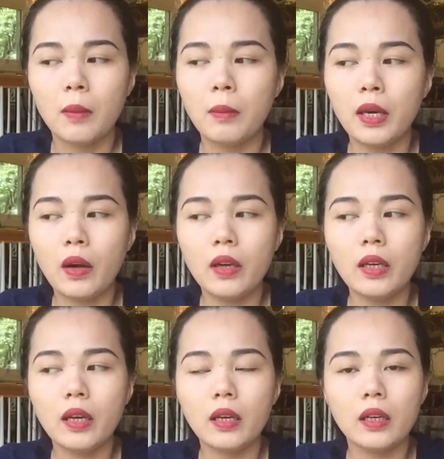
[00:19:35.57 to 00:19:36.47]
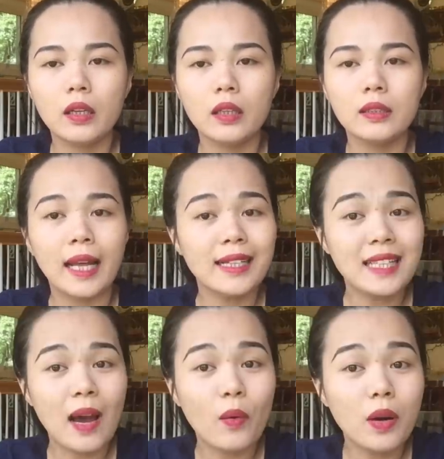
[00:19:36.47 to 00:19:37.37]
mình nói á tại
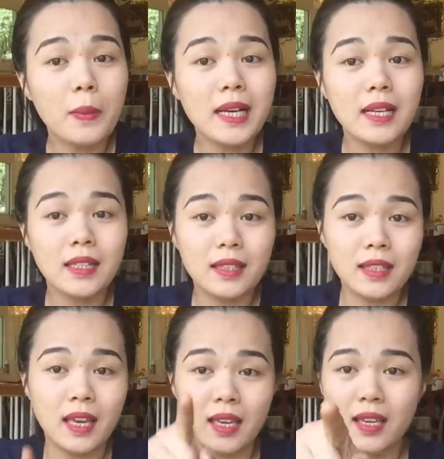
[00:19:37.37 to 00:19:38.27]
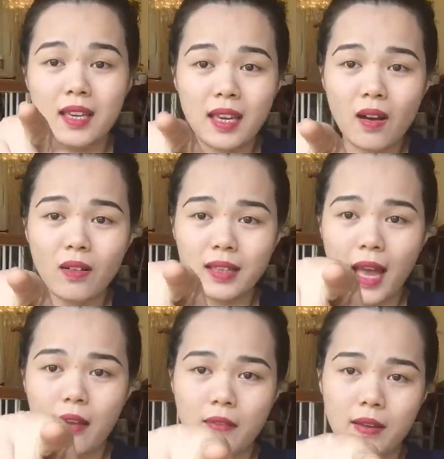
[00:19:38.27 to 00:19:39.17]
sao cứ biết chỉ cái ngón
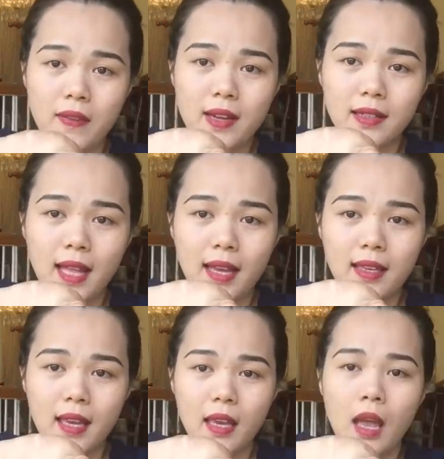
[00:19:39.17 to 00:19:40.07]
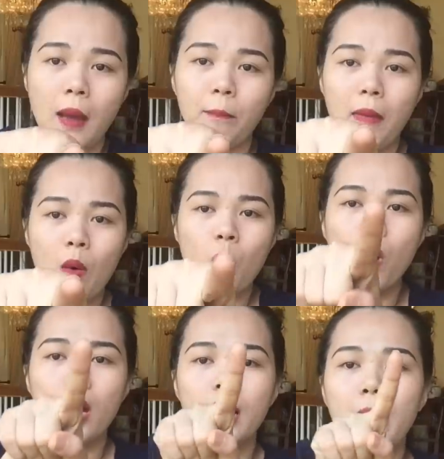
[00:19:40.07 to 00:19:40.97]
tay về phía người ta như vậy mà
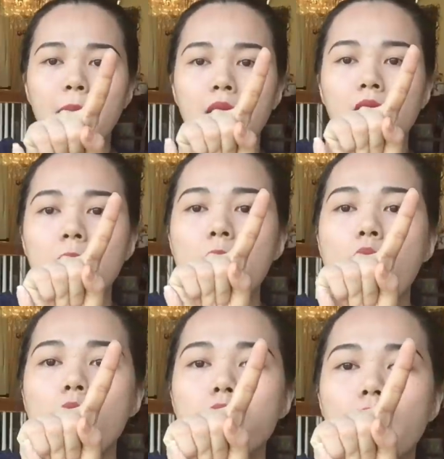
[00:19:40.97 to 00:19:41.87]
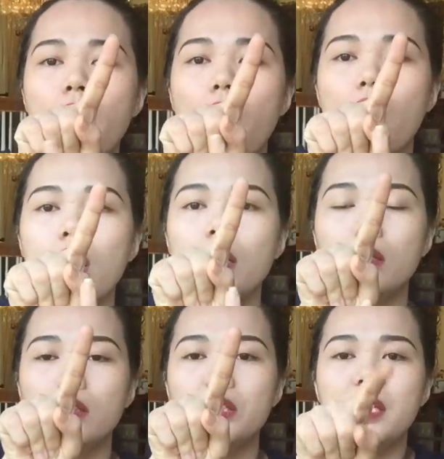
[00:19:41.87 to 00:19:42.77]
quên là mình tới bốn cái ngón
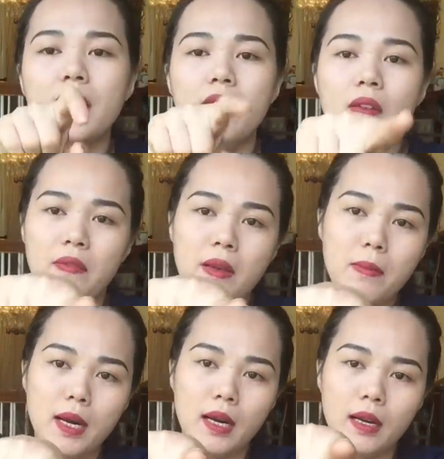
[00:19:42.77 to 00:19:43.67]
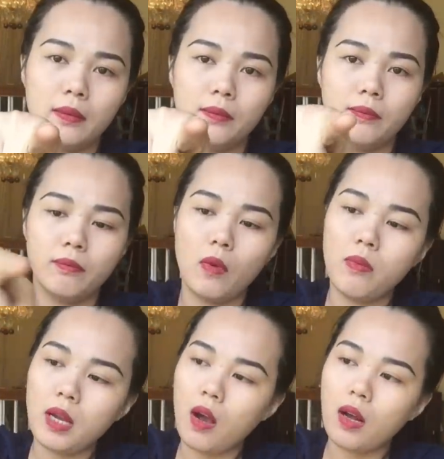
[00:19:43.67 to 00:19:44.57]
nó chỉ về phía mình là
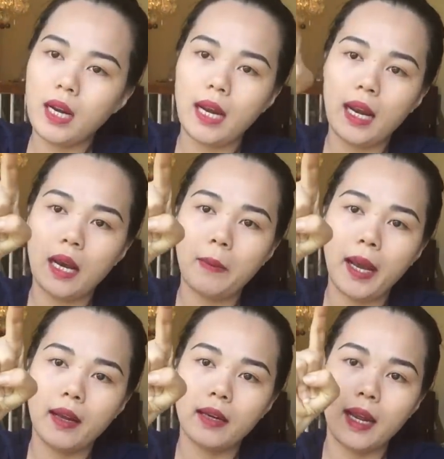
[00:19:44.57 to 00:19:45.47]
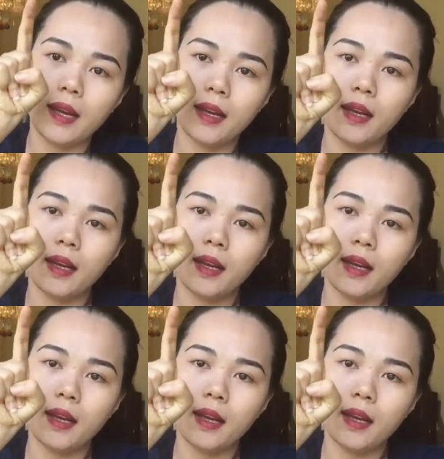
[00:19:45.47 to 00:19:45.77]
bốn cái ngón này nè nè các bạn nè